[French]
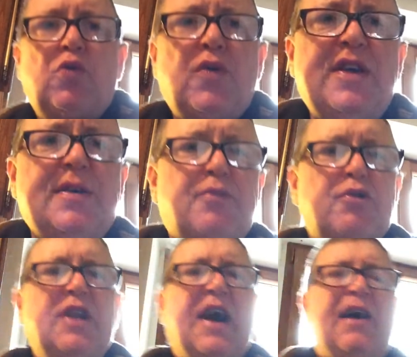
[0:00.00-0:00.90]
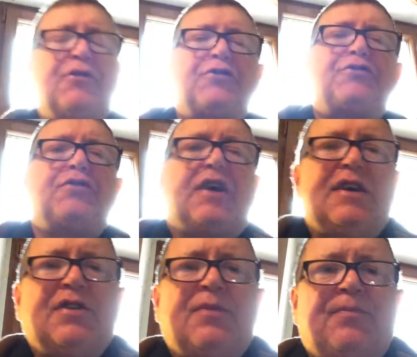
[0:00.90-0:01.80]
Louis Brulard de
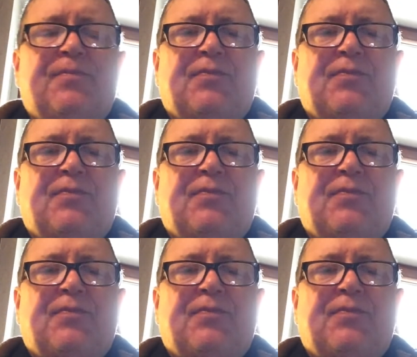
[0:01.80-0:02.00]
Suresnes